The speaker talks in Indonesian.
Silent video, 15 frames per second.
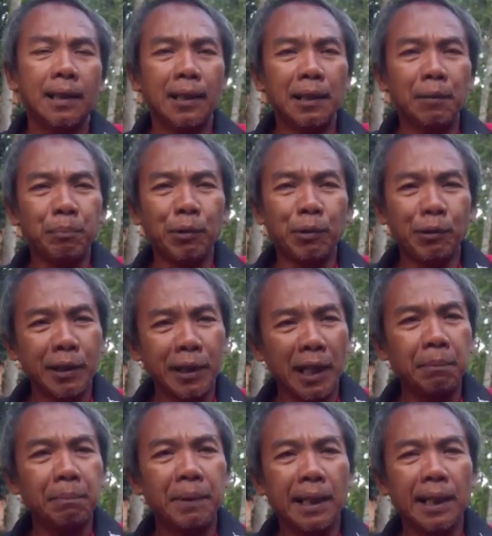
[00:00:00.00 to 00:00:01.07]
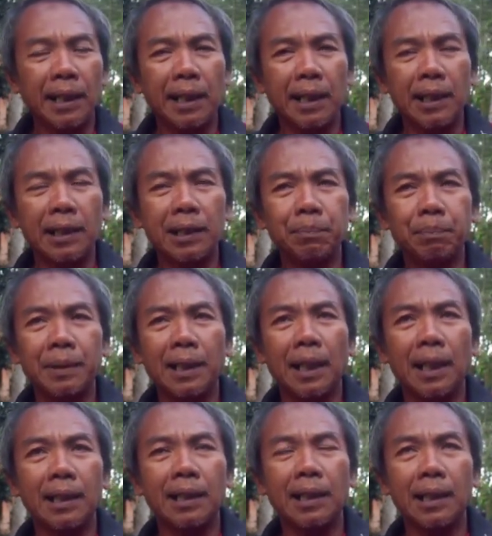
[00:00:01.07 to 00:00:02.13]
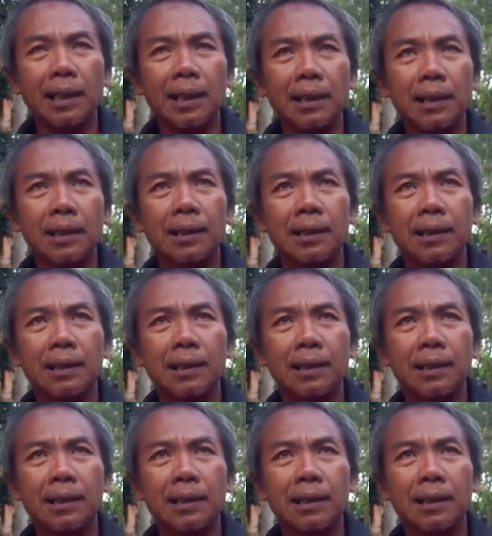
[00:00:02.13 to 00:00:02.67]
ini burung yang begini ini sebenarnya